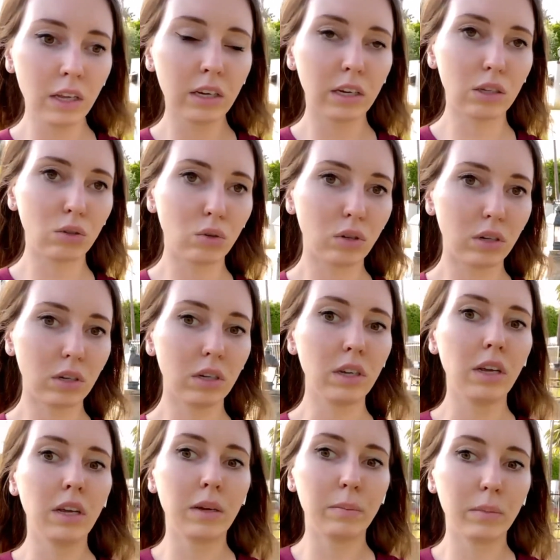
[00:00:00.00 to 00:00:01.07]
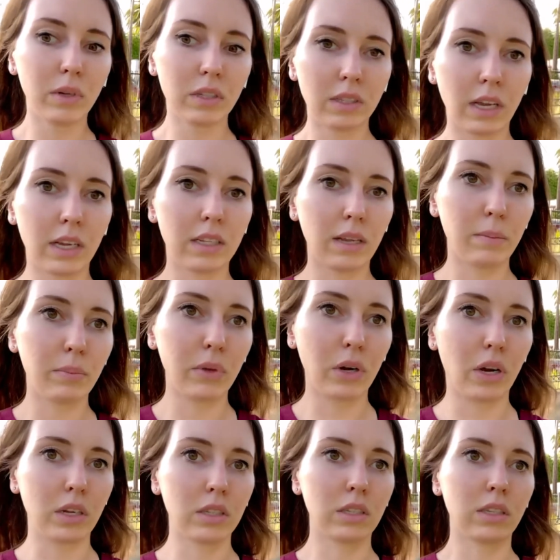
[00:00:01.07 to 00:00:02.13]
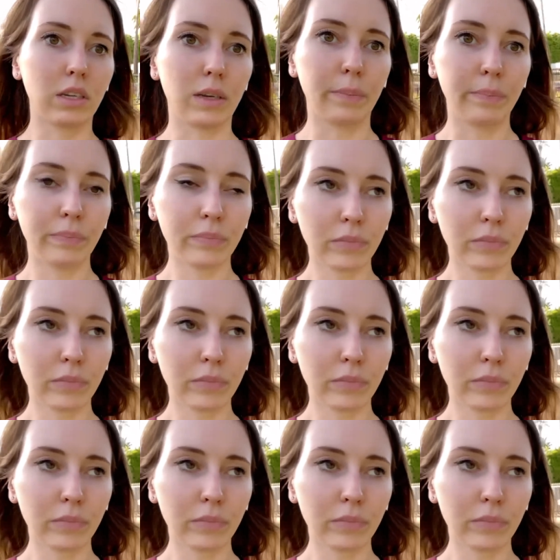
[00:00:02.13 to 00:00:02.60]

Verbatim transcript: который был на этой операции.